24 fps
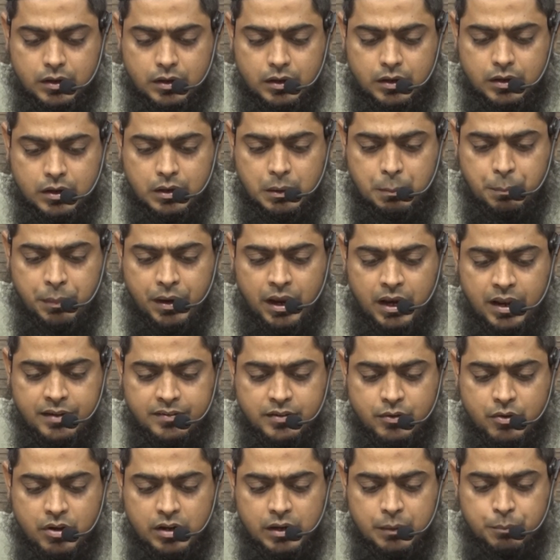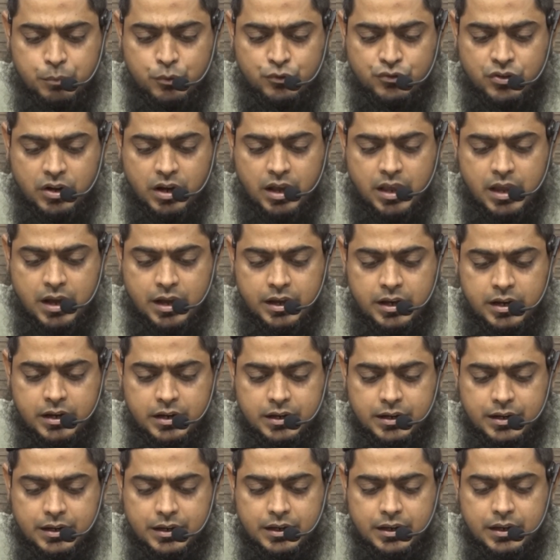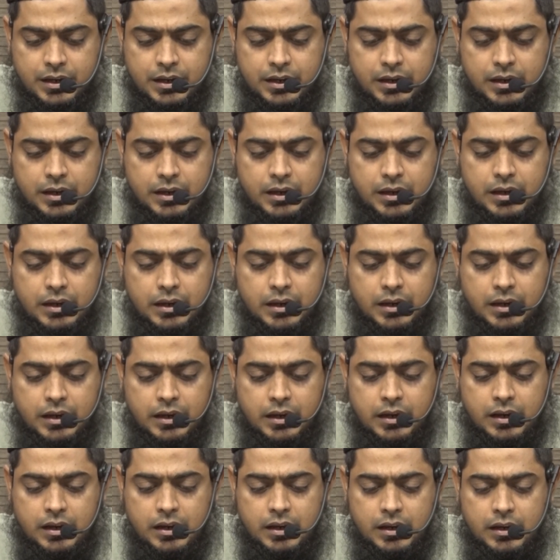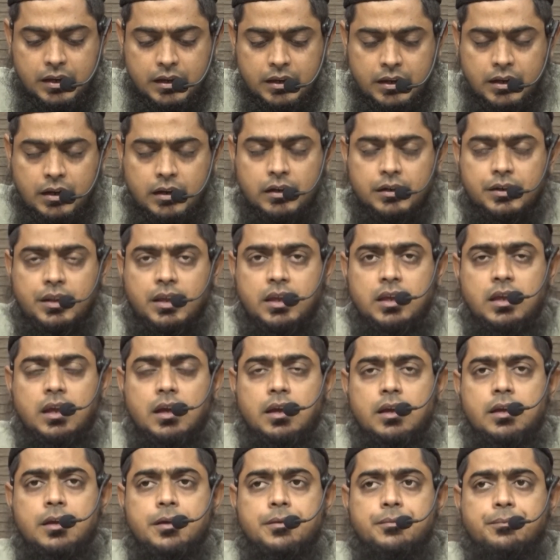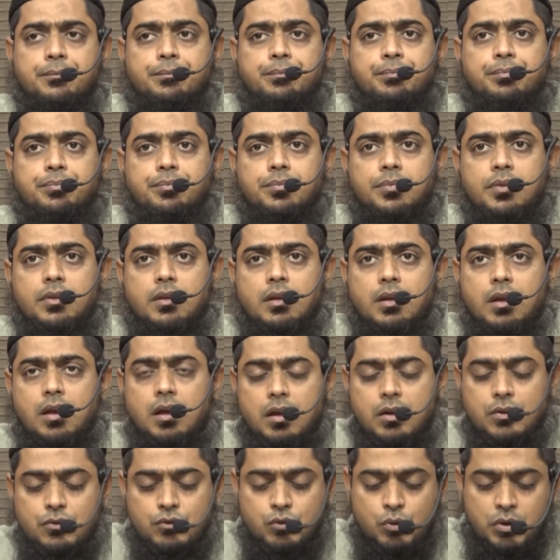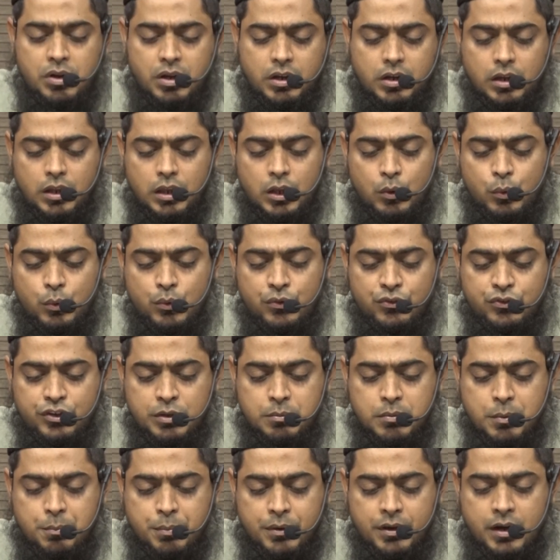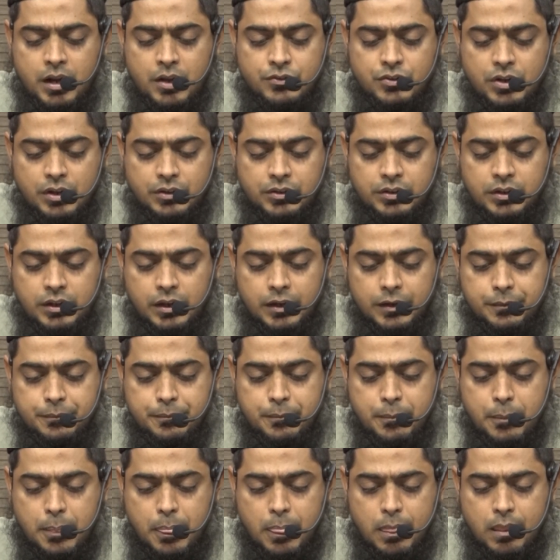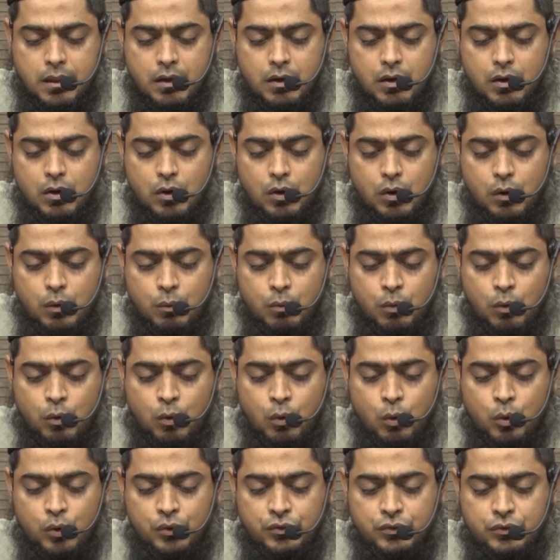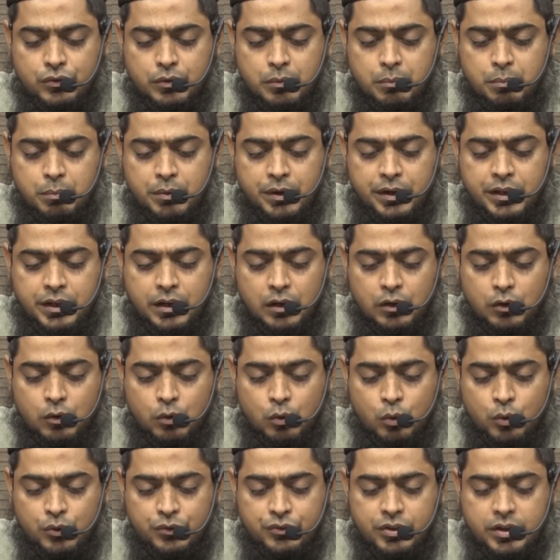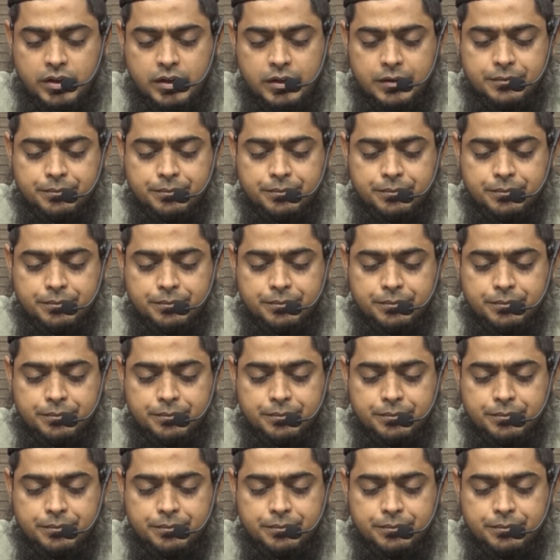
पहला सवाल ये पूछा गया है कि एक लड़की है जो एक यूनिवर्सिटी में पढ़ना चाहती है वो कोर्स मेडिकल कोर्स है